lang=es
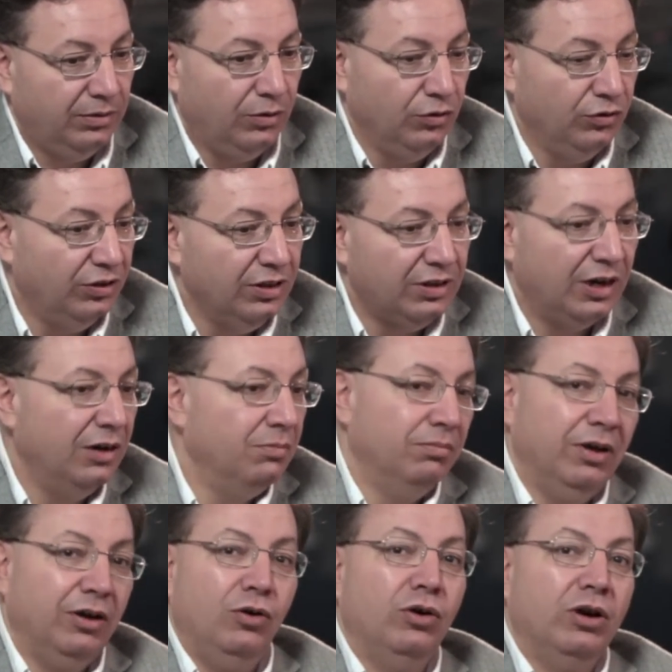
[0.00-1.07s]
concentran
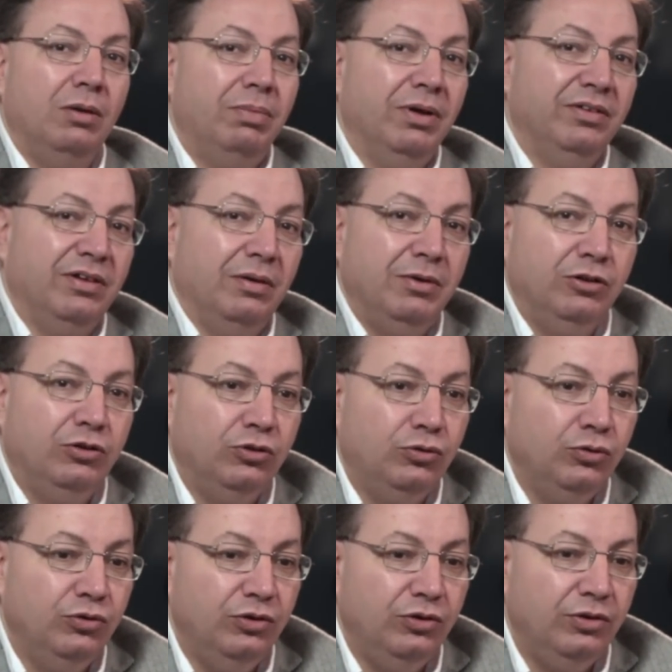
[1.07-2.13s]
mejor el pensamiento
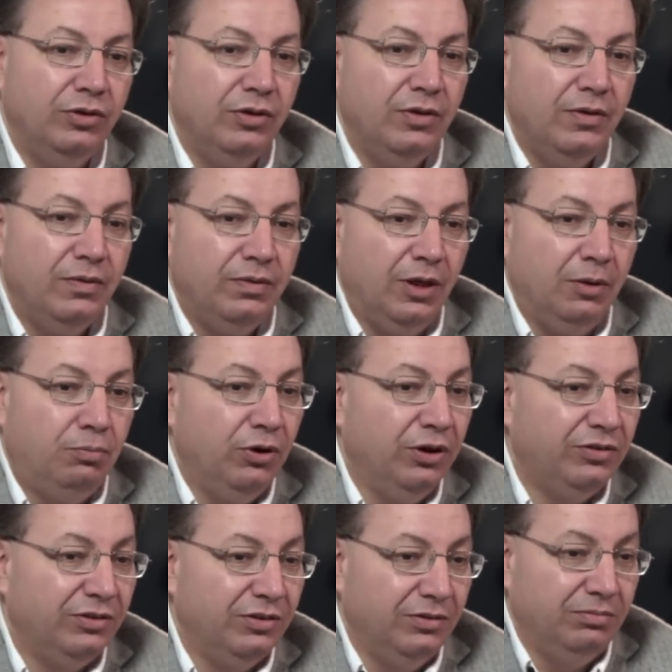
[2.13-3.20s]
tuyo,
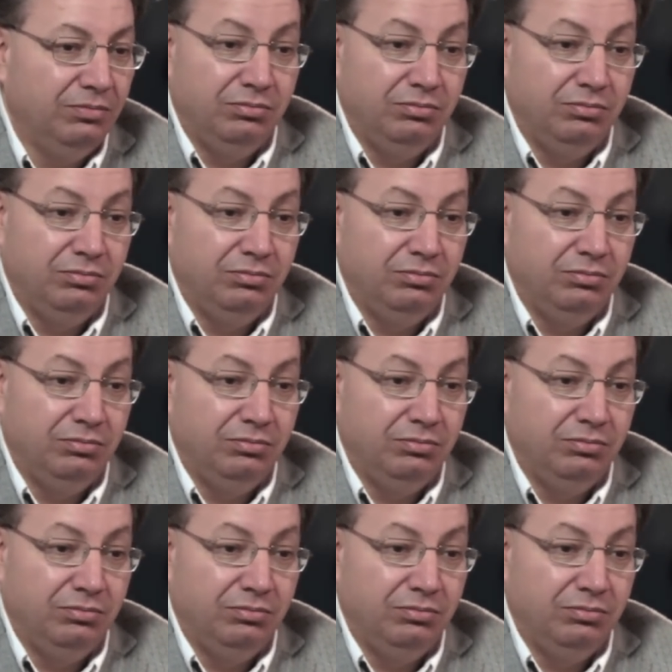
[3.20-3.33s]
después